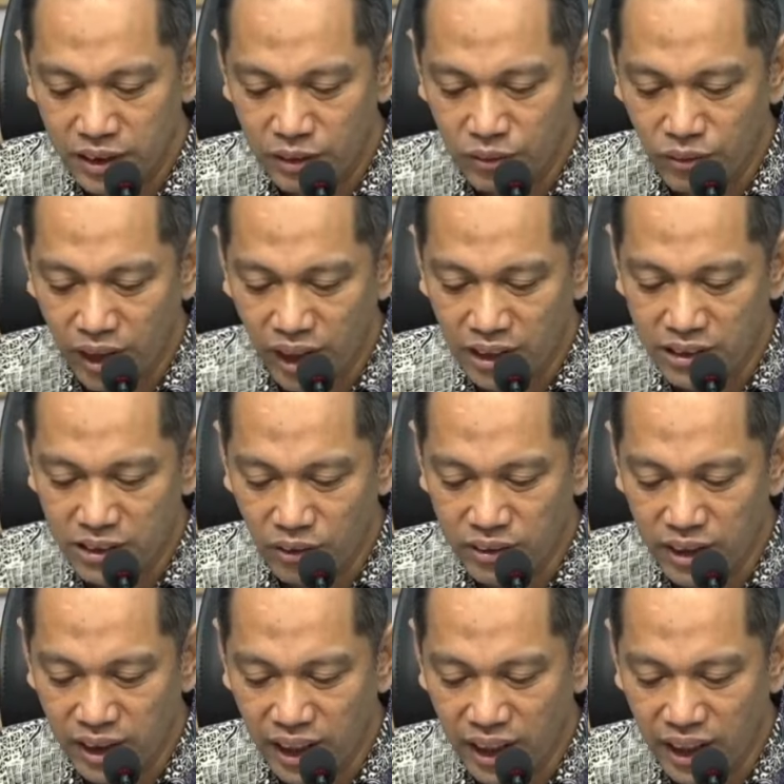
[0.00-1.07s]
Kedua,
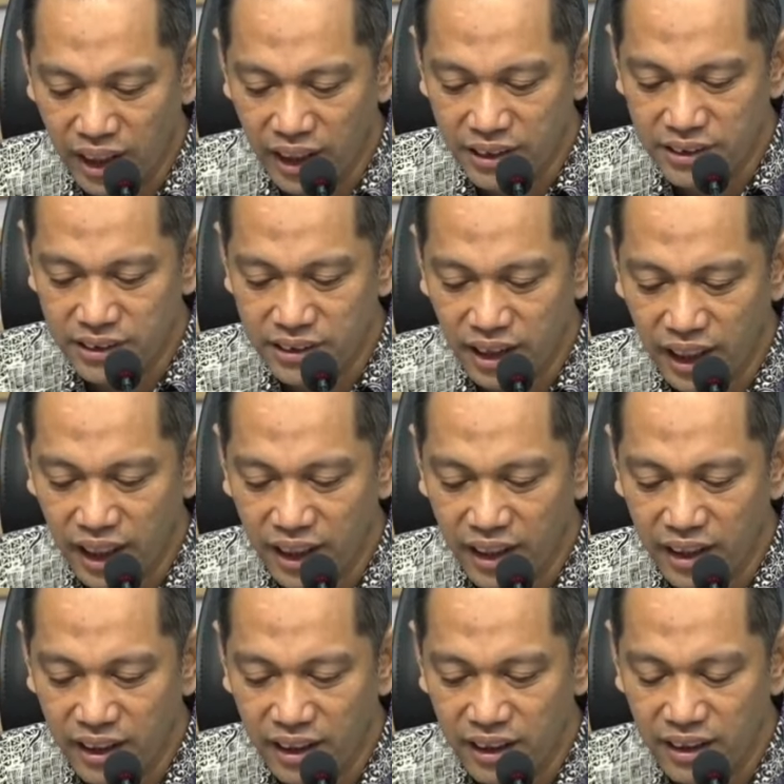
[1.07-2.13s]
saudara
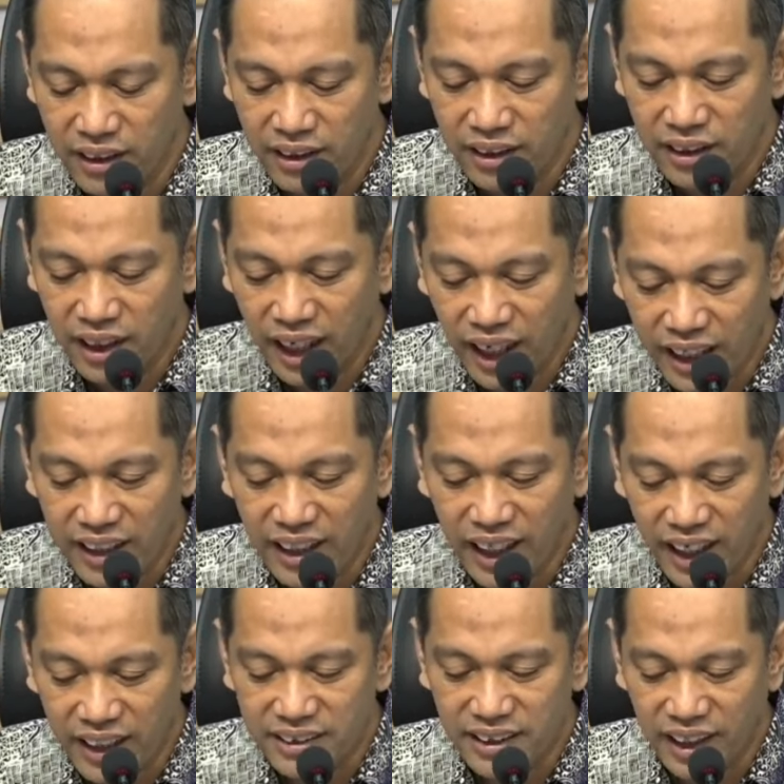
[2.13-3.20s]
SR
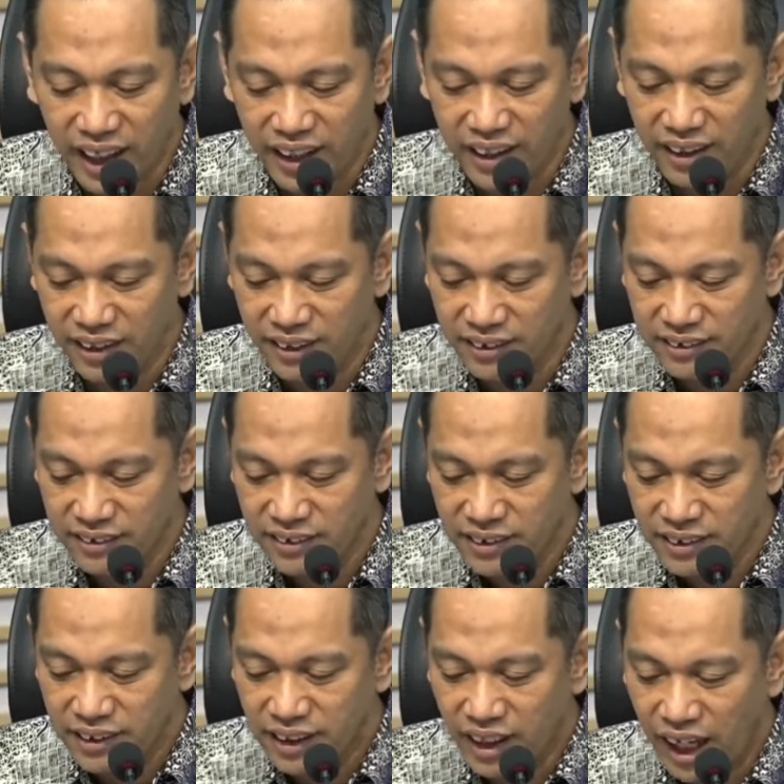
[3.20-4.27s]
RSR,
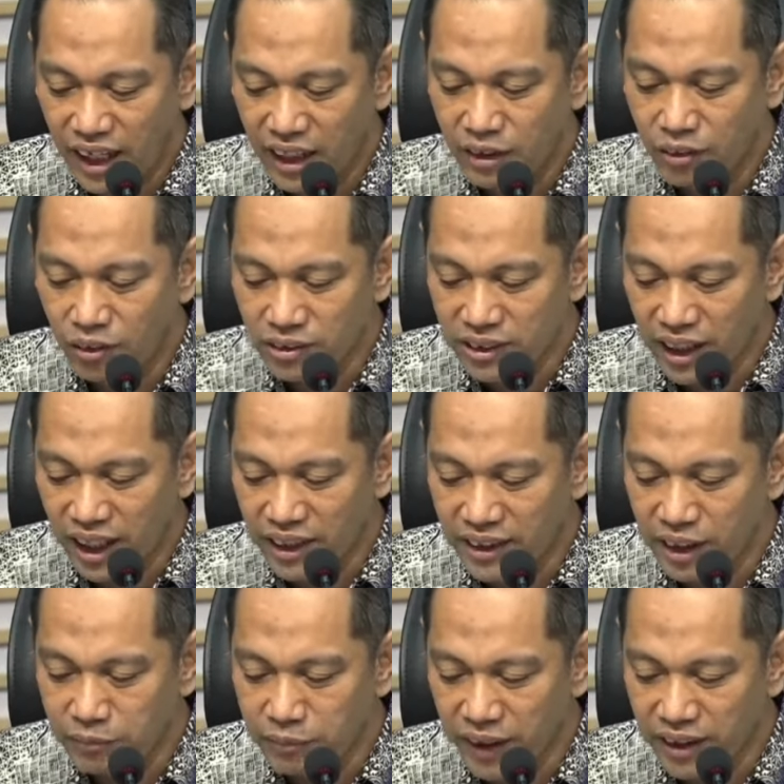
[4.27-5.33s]
anggota
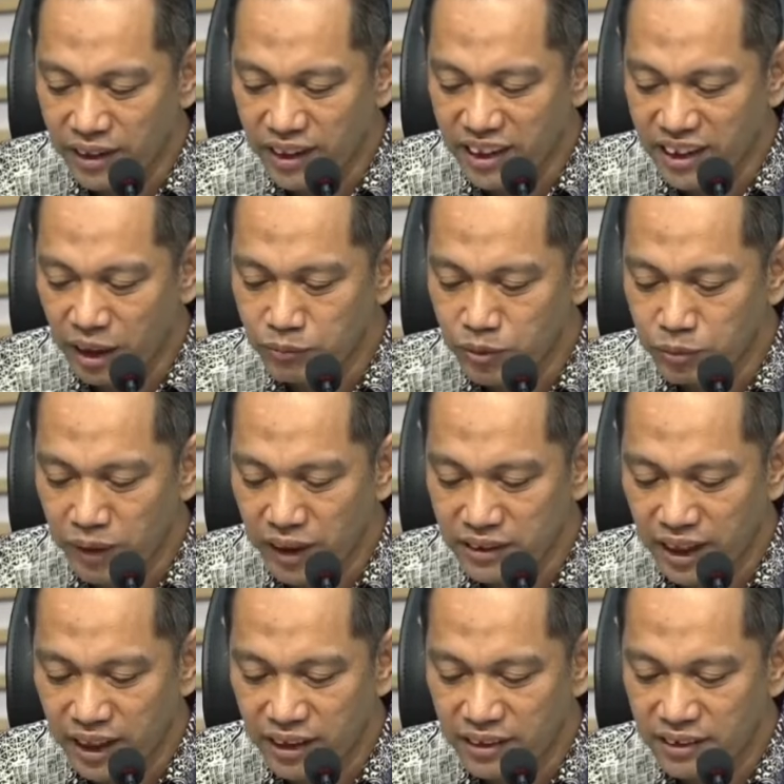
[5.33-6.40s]
DPRD
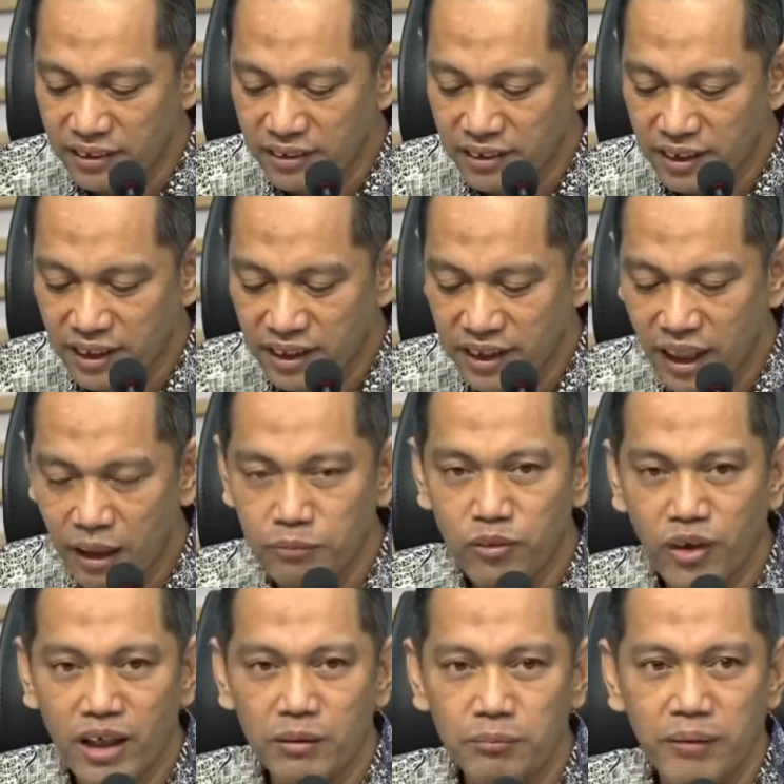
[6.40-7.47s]
Kabupaten
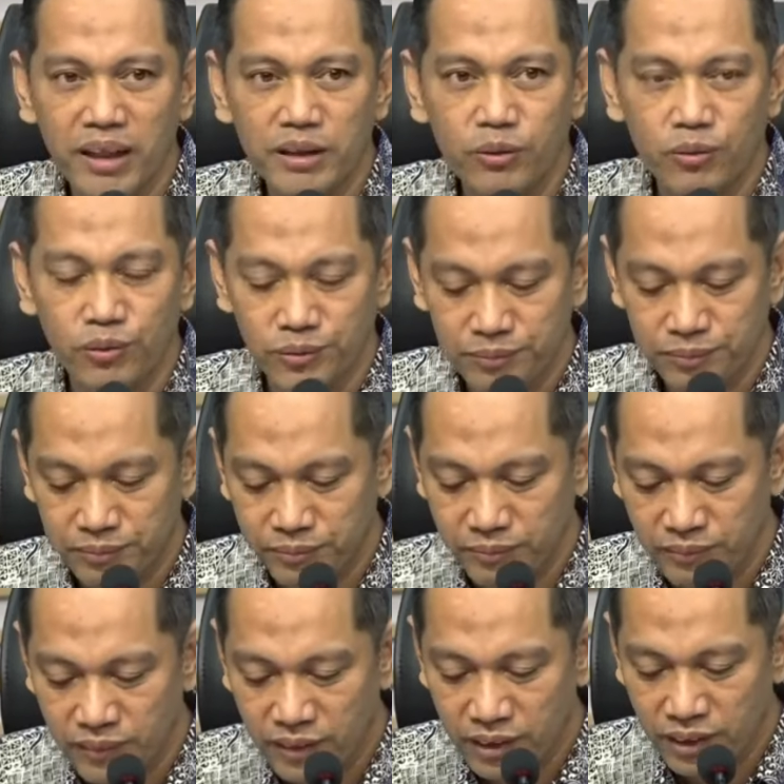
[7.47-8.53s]
Labuhan Batu.
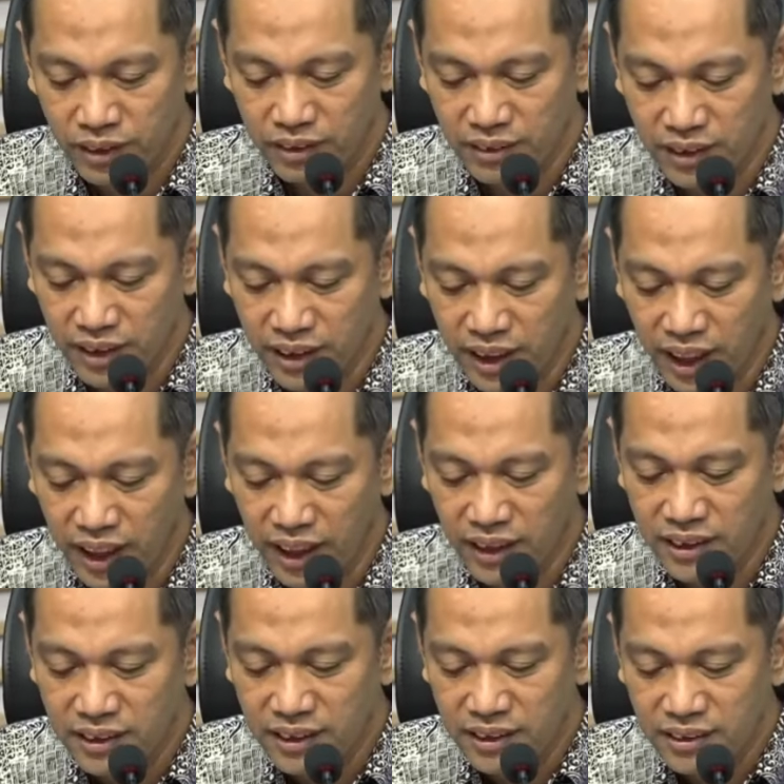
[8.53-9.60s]

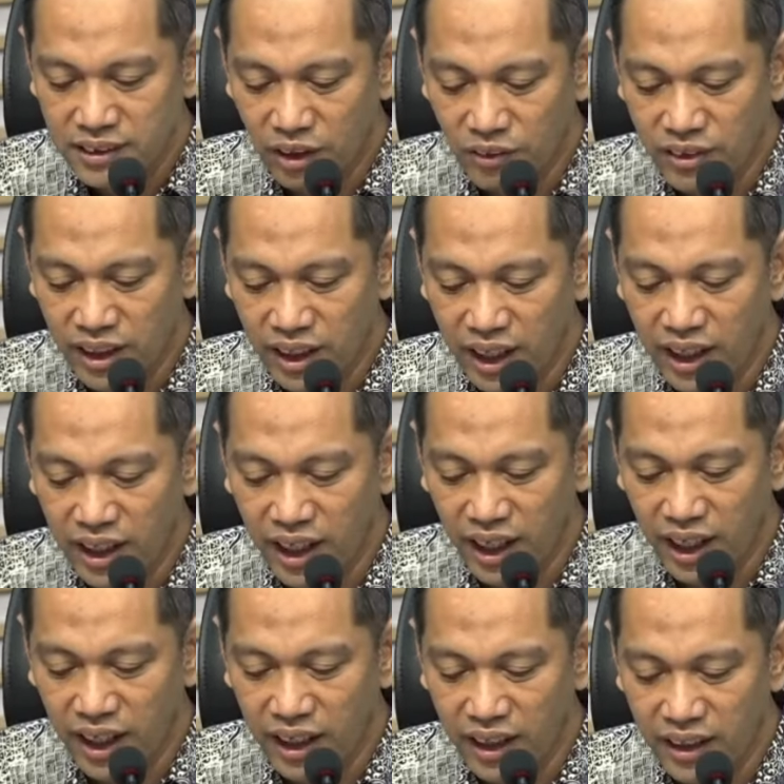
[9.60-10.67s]
Ketiga, saudara
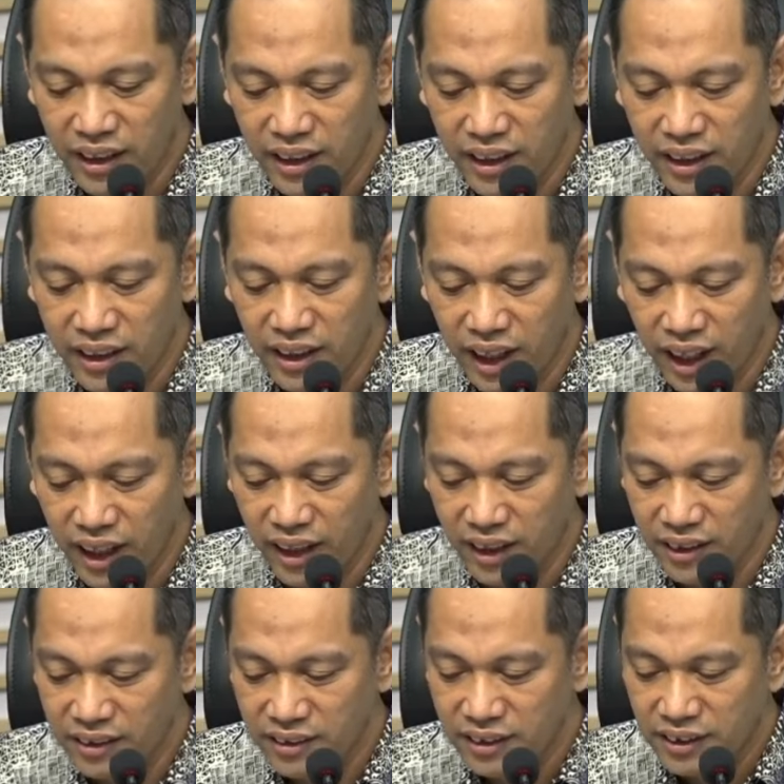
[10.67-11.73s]
HEH, e
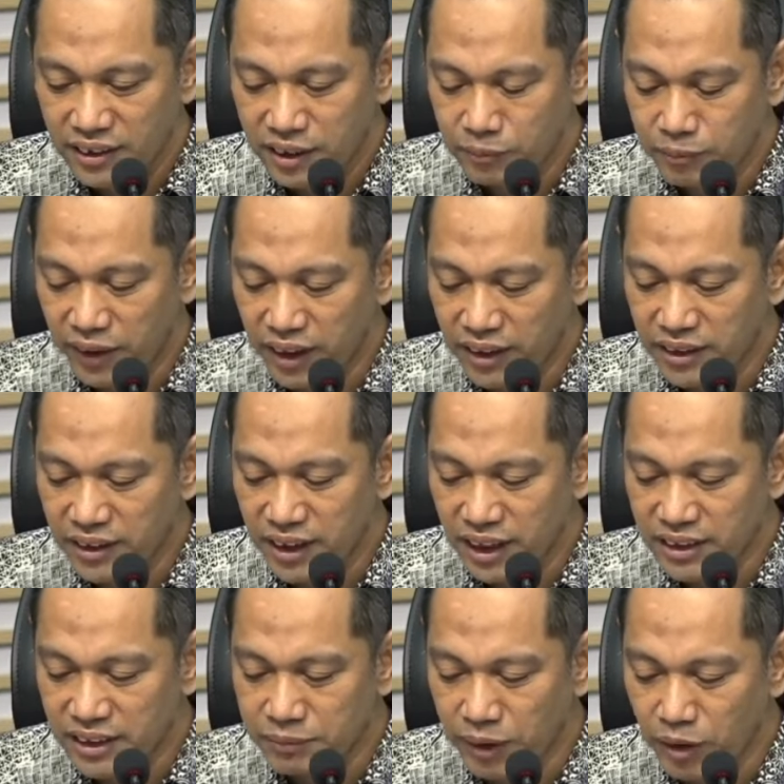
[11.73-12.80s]
Kepala
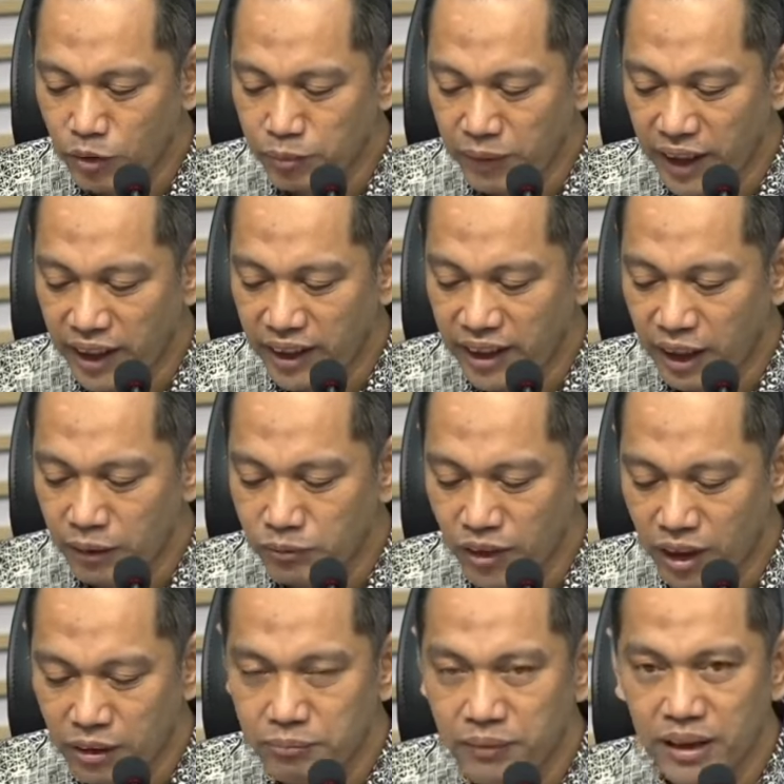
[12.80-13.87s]
Dinas PUPR
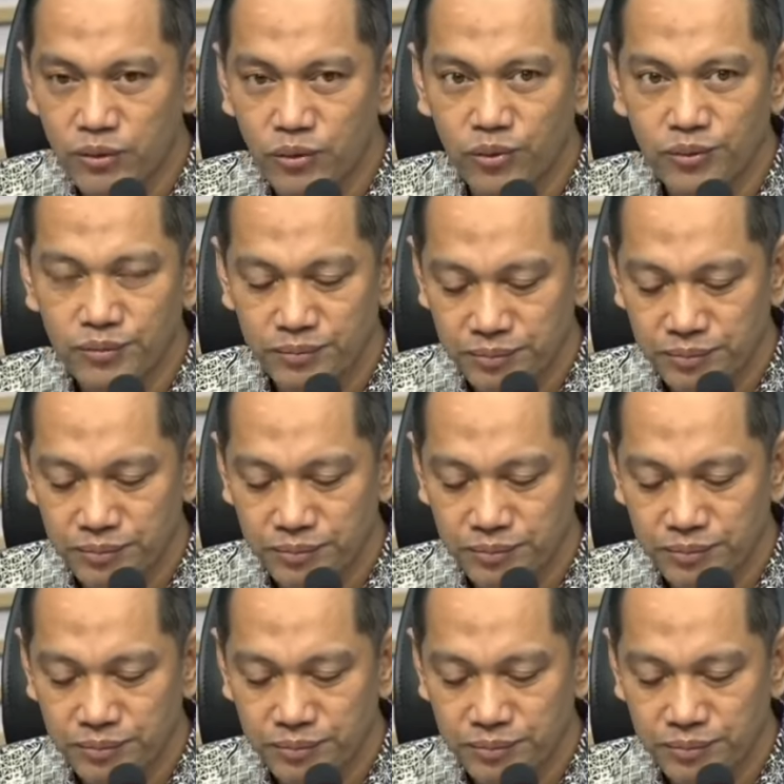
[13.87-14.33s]
Labuhan Batu.